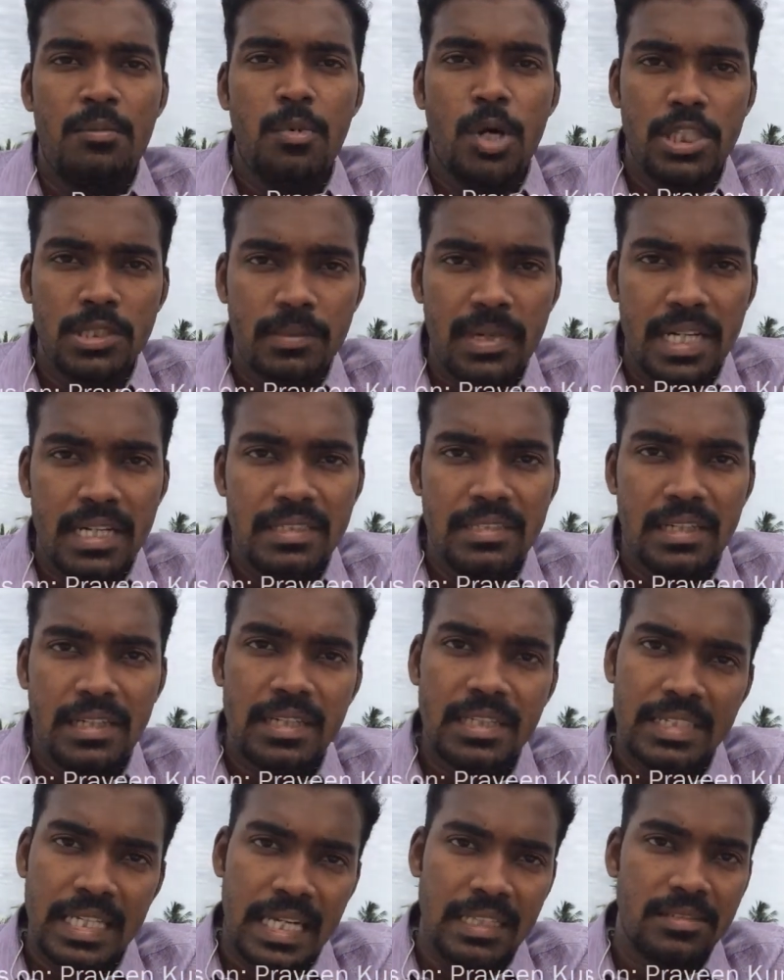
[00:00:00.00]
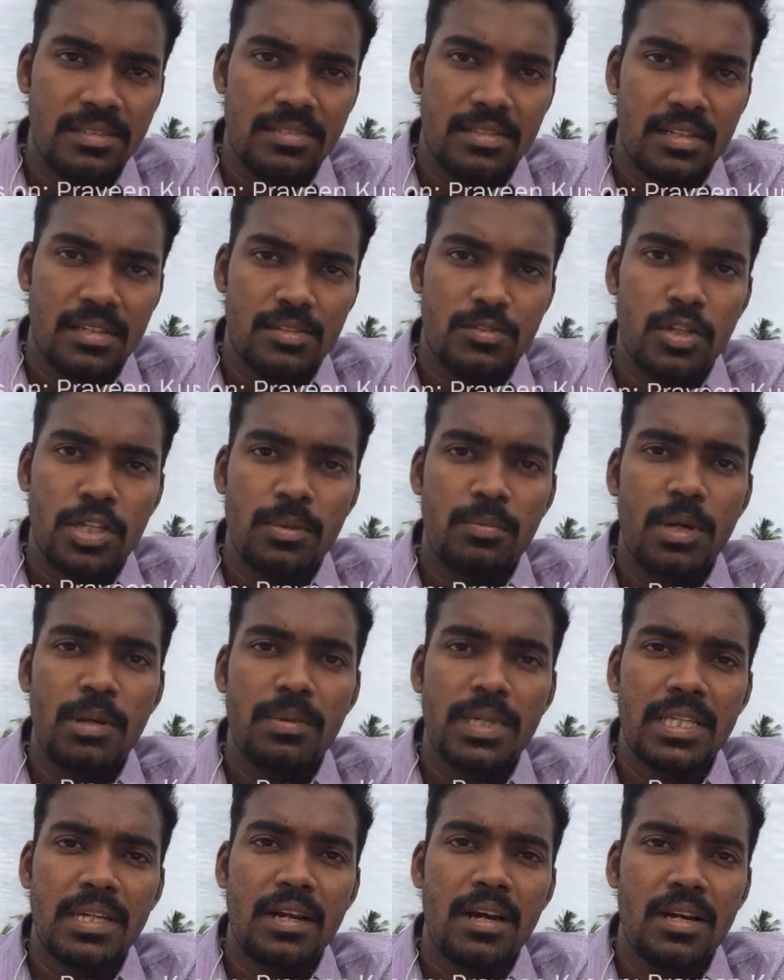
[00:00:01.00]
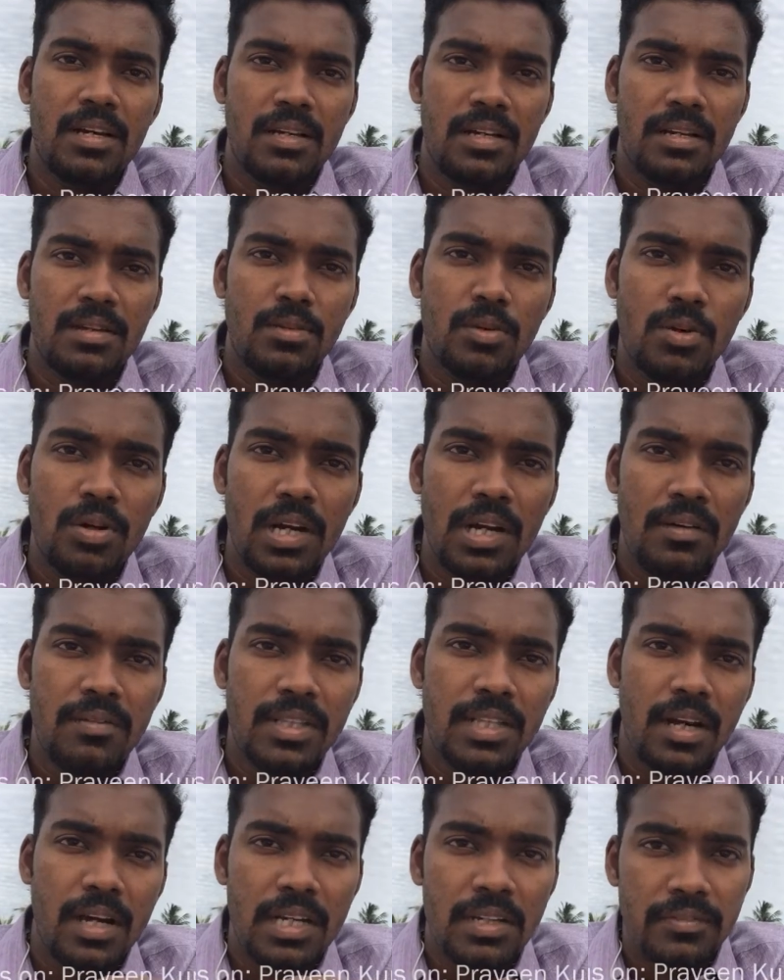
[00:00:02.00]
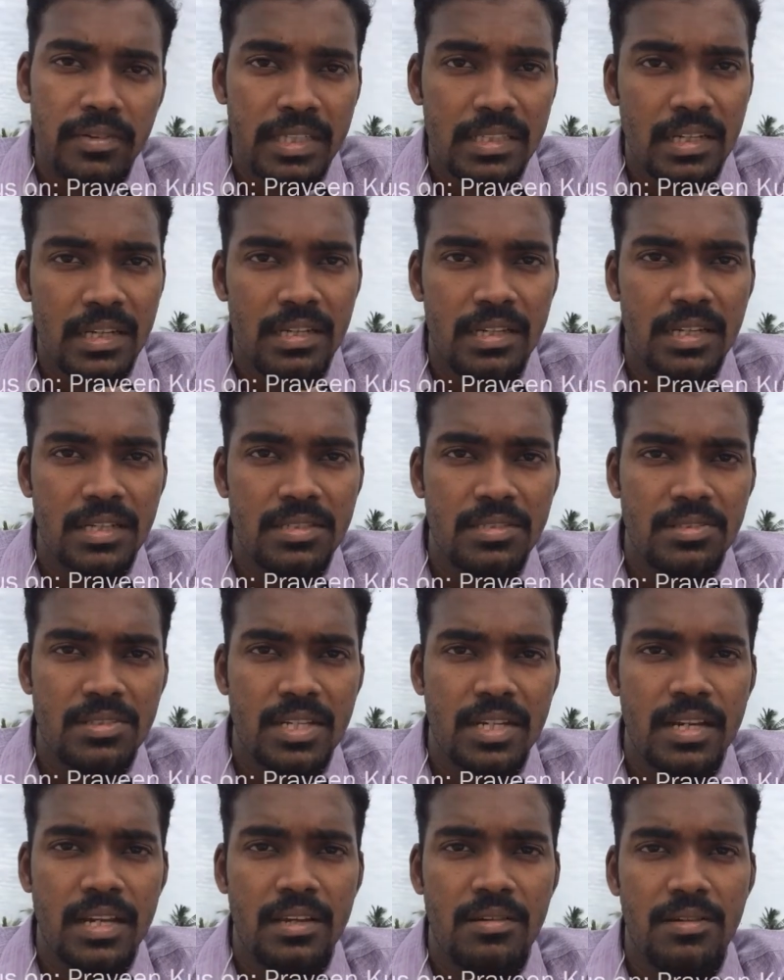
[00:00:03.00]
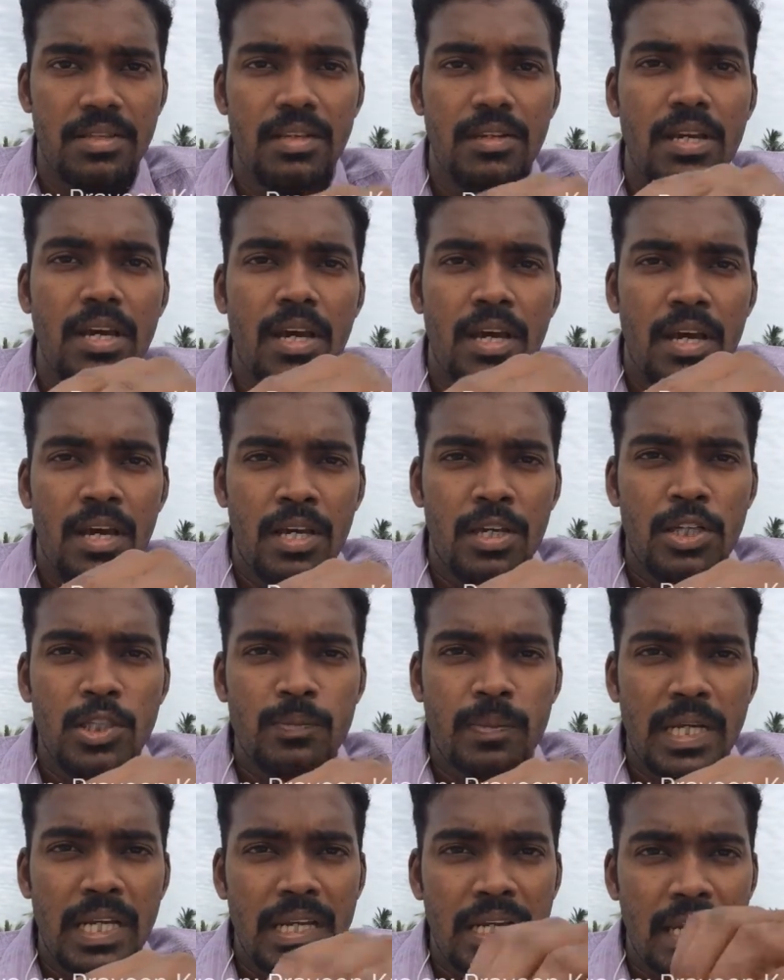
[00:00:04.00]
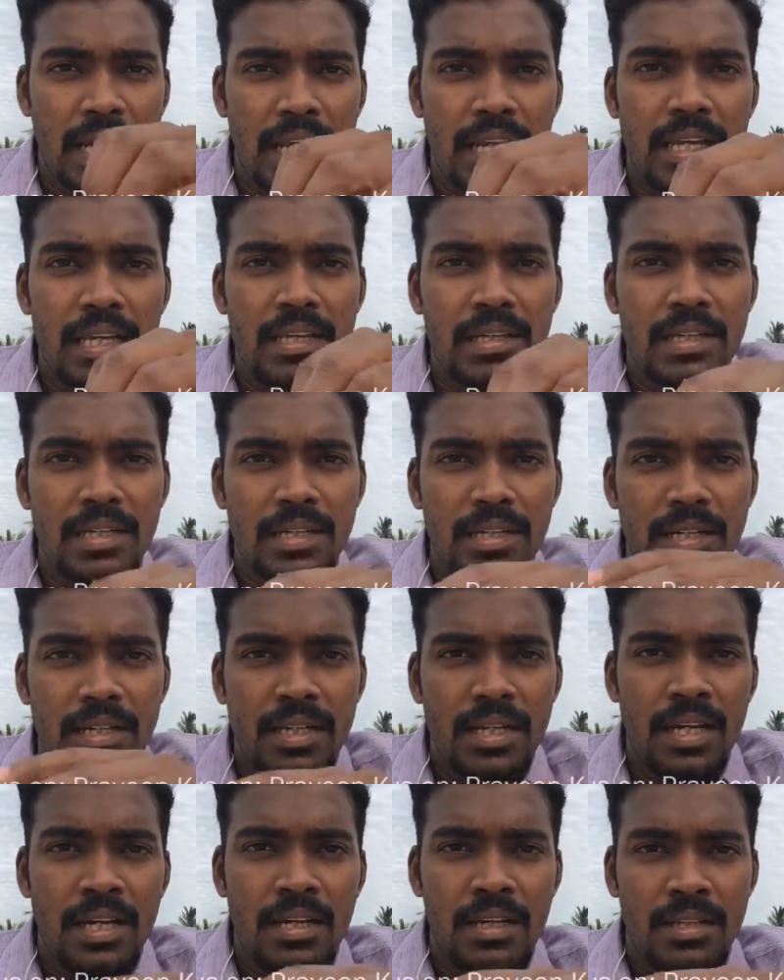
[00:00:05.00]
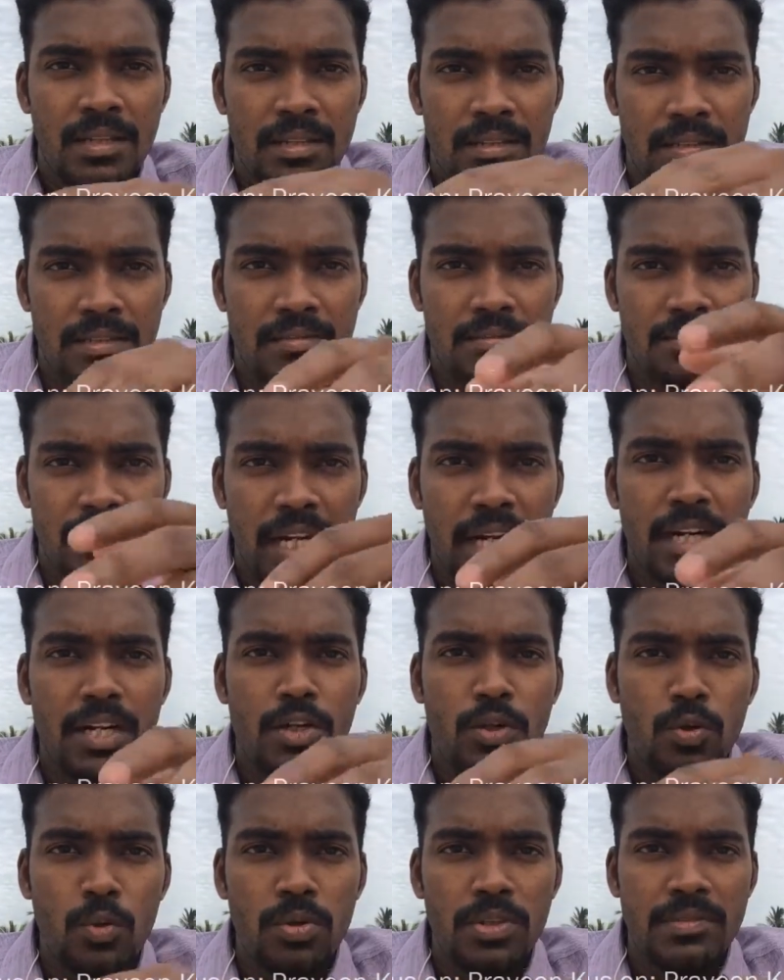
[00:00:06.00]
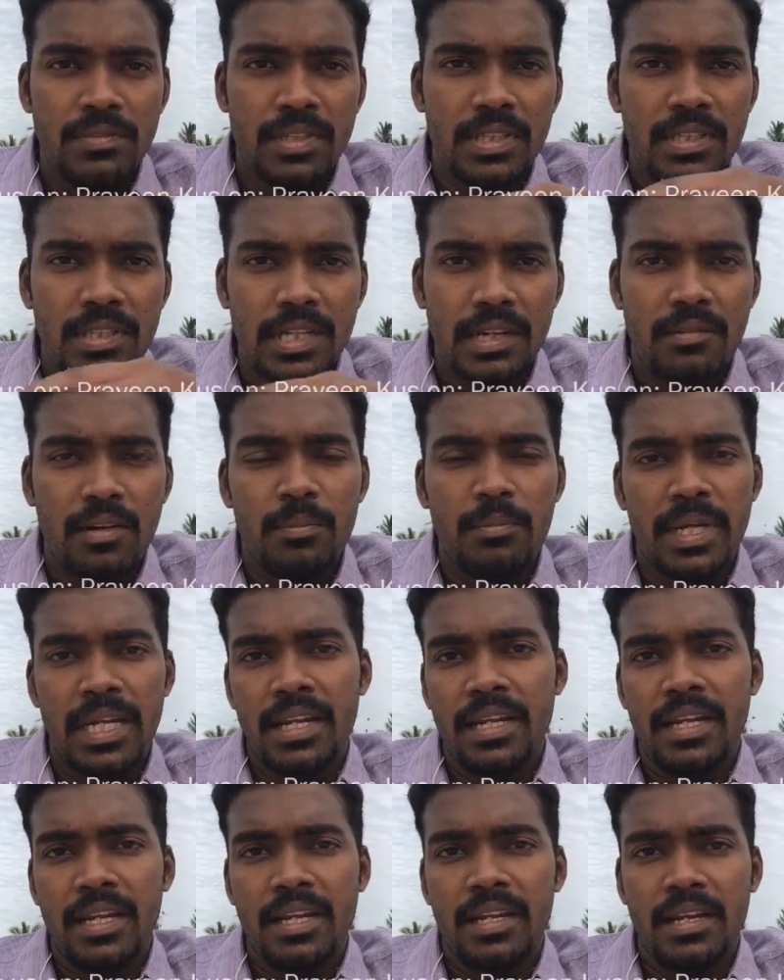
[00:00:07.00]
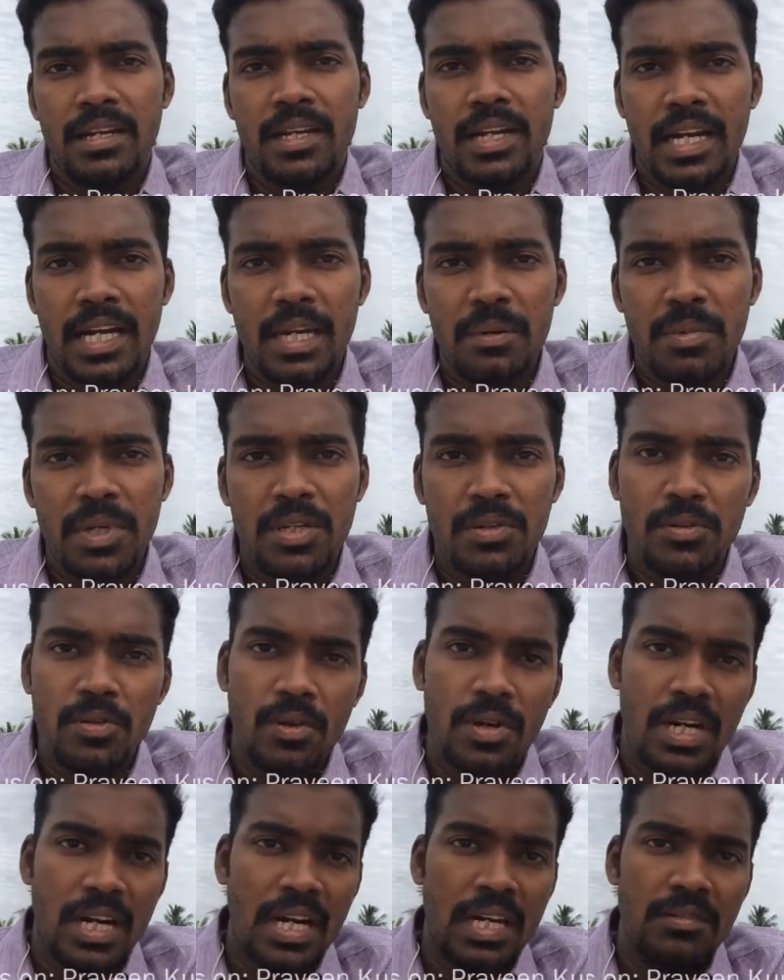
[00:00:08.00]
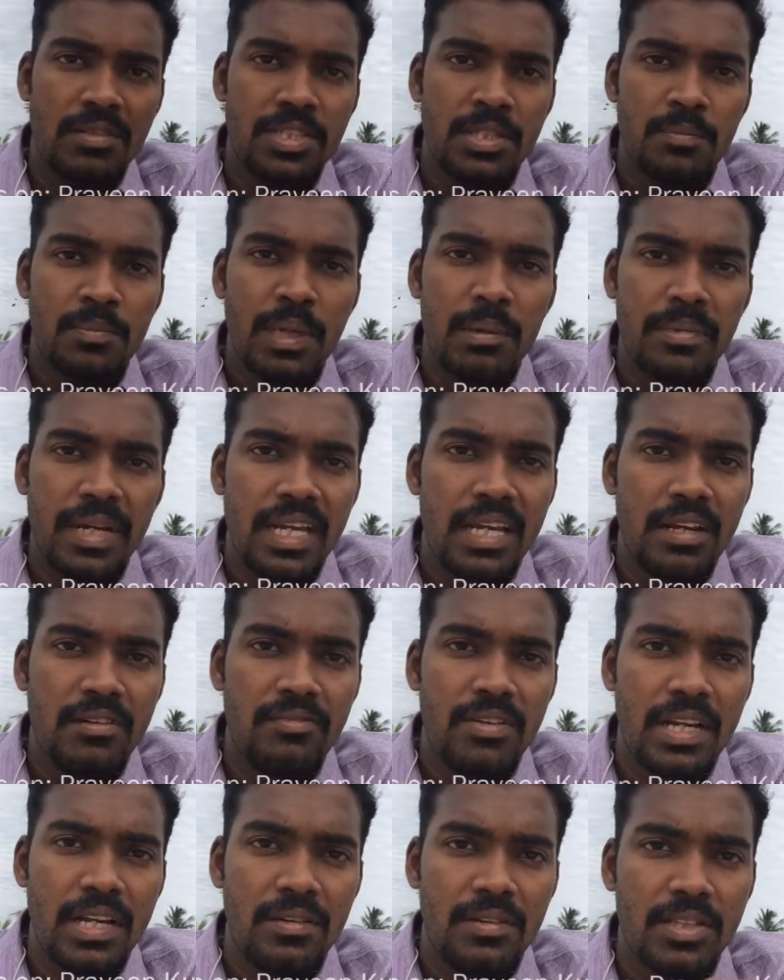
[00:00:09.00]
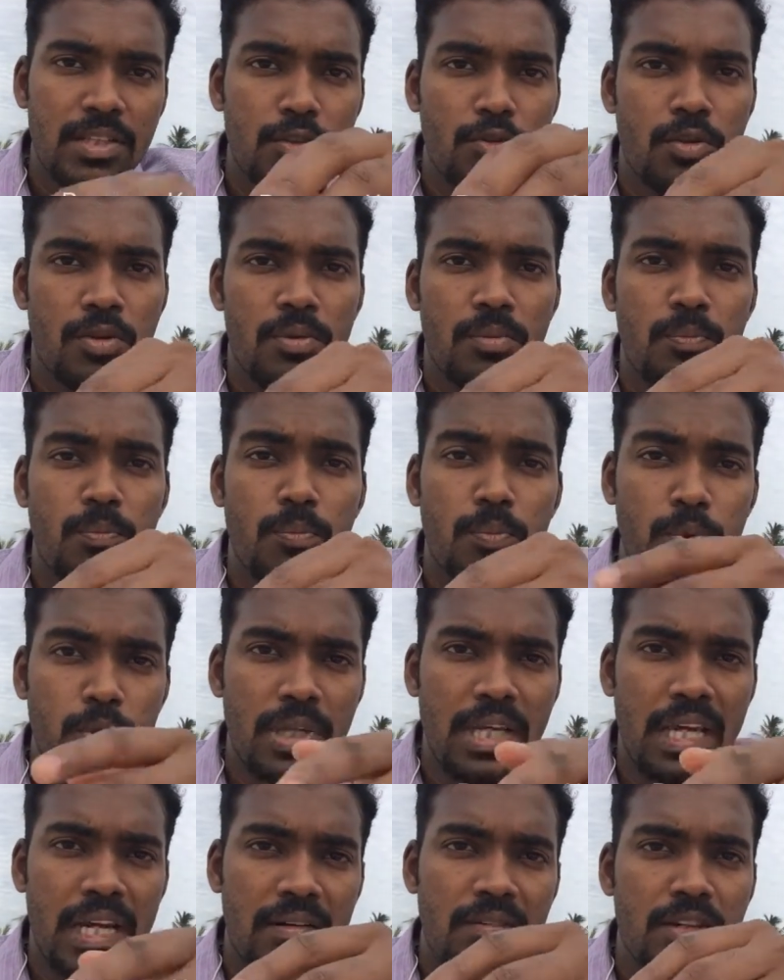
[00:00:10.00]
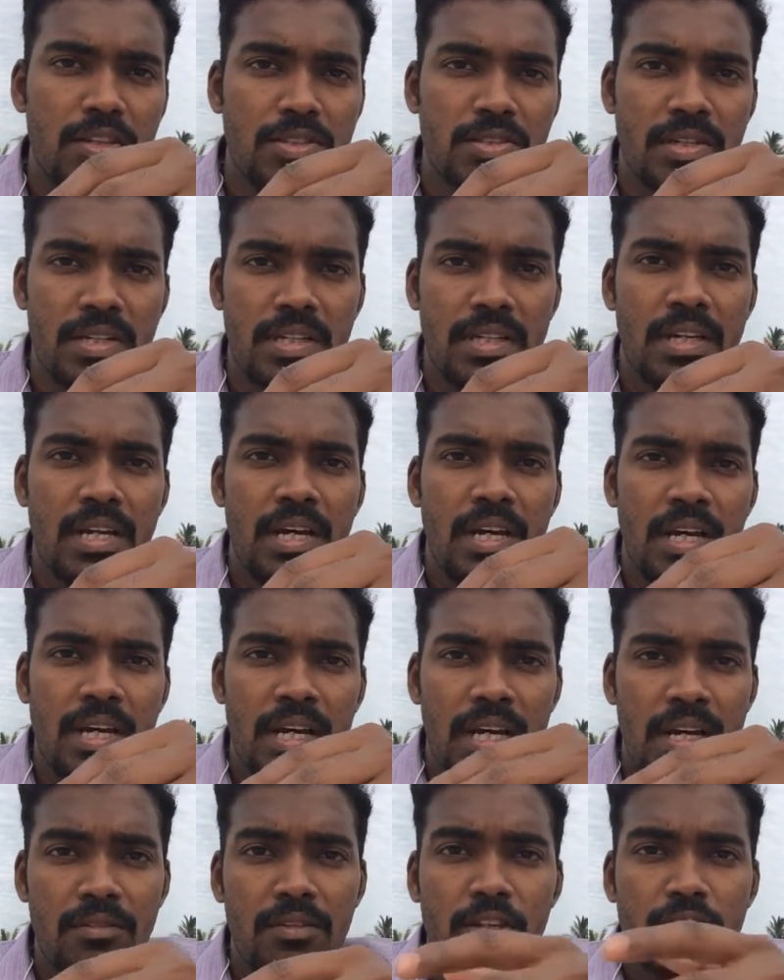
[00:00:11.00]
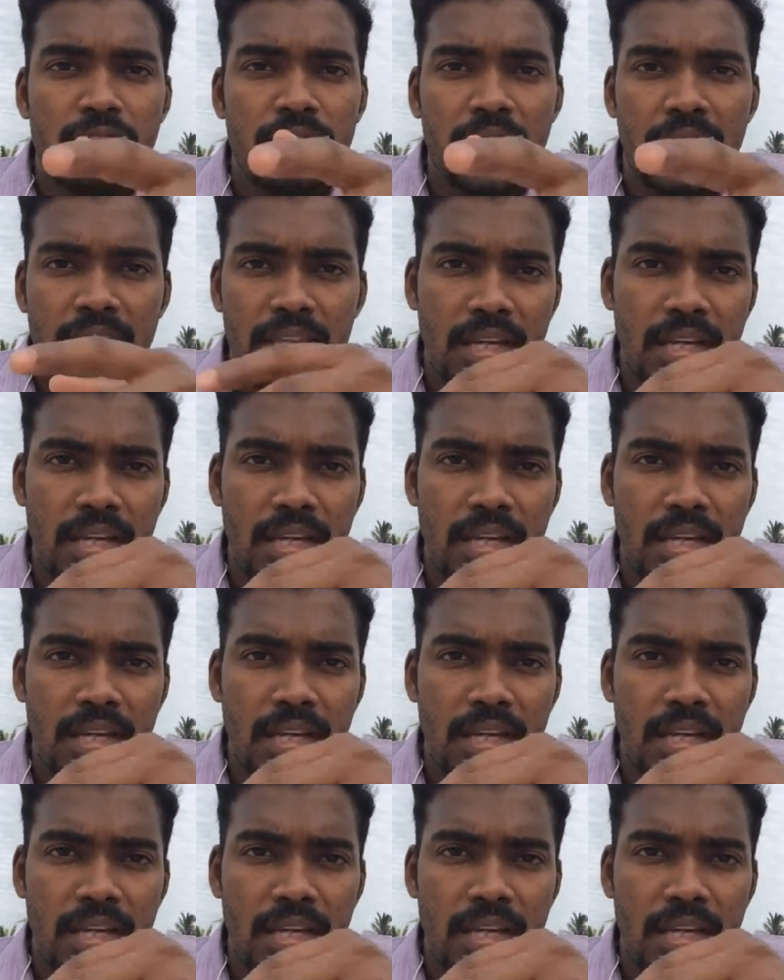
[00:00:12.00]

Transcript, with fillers: பாசிபிலிட்டிஸ் இருக்குது சான்சஸ் இருக்குது ஸோ இது போல் பார்த்திங்கன்னா கூகுளில் வந்து ஆர்டிஃபிஷியல் இன்டெலிஜென்ஸ் டெக்னிக் வந்து யூஸ் பண்ணி நிறைய நிறைய டூல்ஸ் வந்து டெவலப் பண்ணிகிட்டே இருக்காங்க கண்டிப்பாக இது வந்து ஒரு நல்ல விஷயம் தான் மெடிக்கல் ஃபீல்டில் வந்து இது ஒரு புதிய ரெவல்யூஷன் ரெவல்யூஷனரி